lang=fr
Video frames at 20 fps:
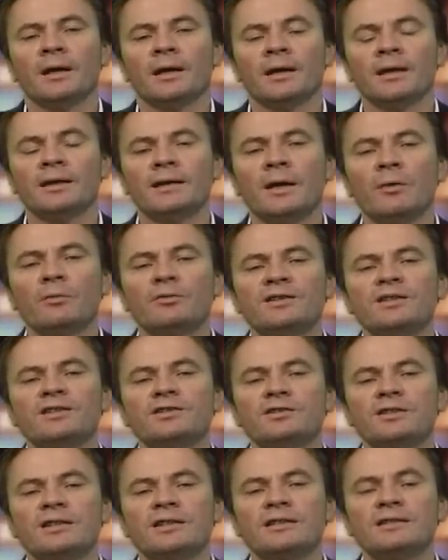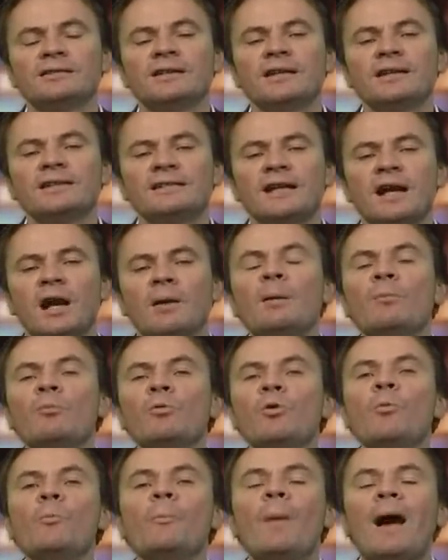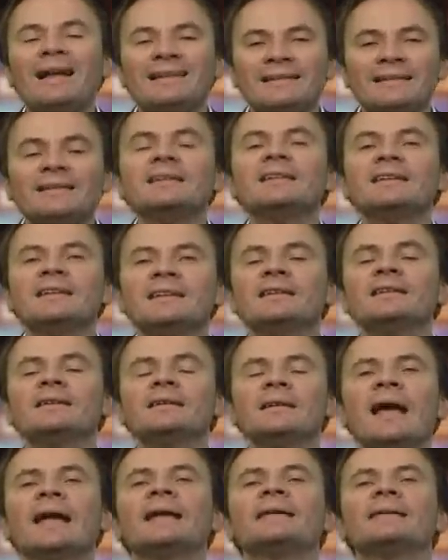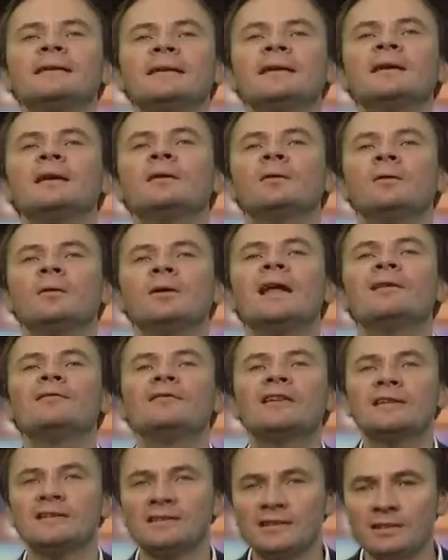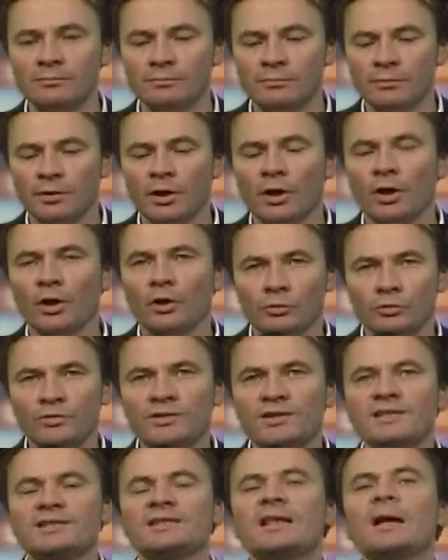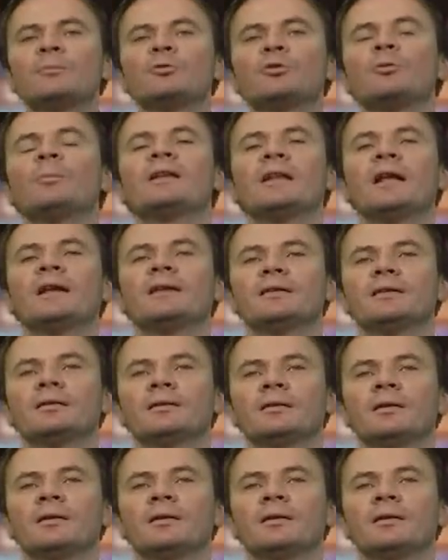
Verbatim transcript: Et il y a aussi cette idée que c'est quand même le parti qui a été la victime du système de Ben Ali